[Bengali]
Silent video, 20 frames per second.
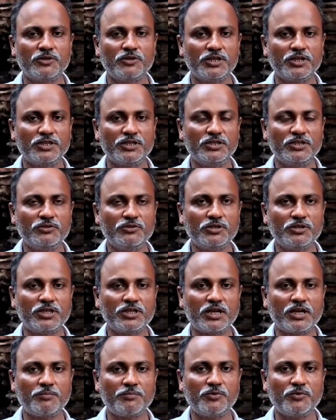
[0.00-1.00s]
অনেক দিন ধরে
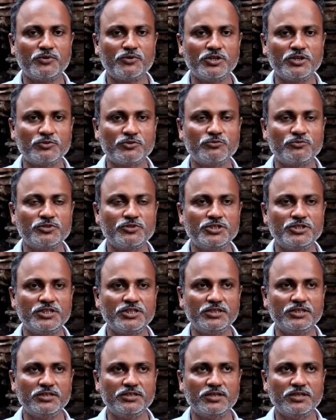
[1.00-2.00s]
তারা পণ্ডিত
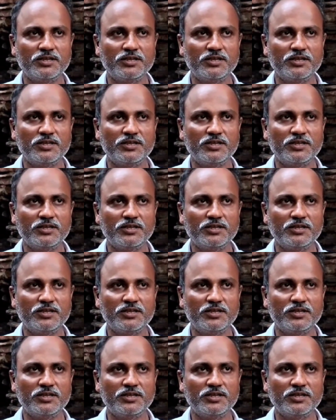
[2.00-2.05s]
খুঁজছিলেন